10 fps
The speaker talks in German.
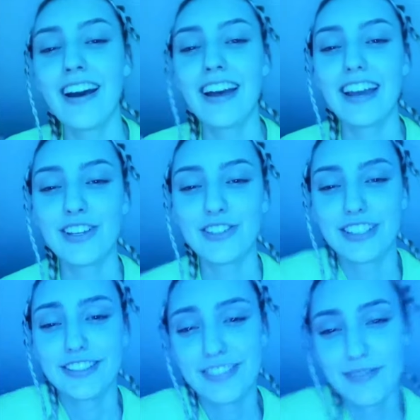Ich studiere
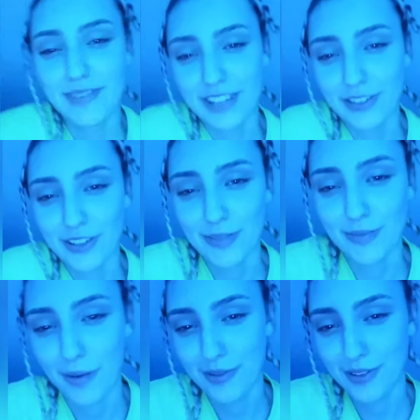Film an der Deutschen
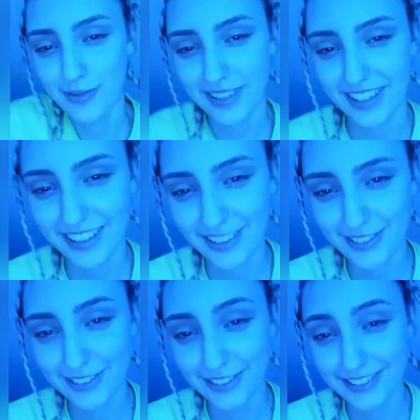Pop in Nürnberg
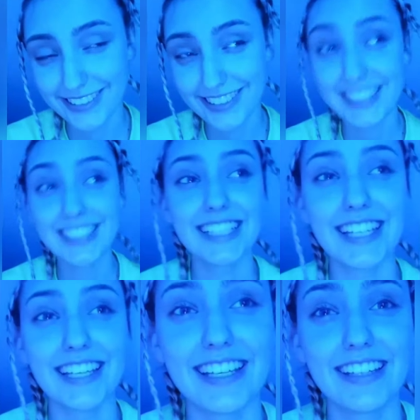und
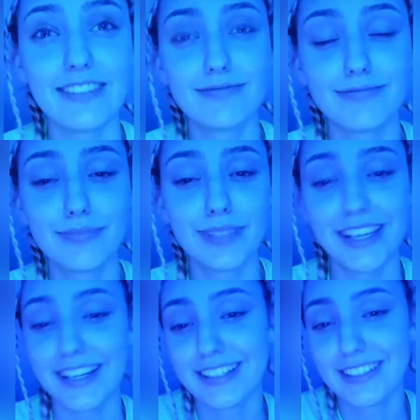äh, bin gerne
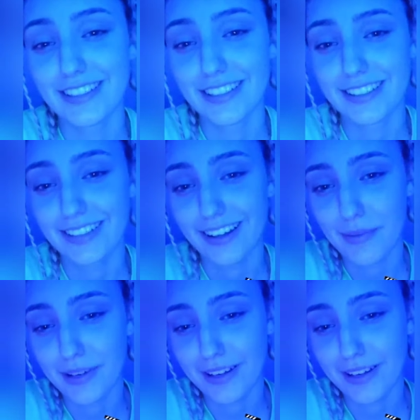hinter der Kamera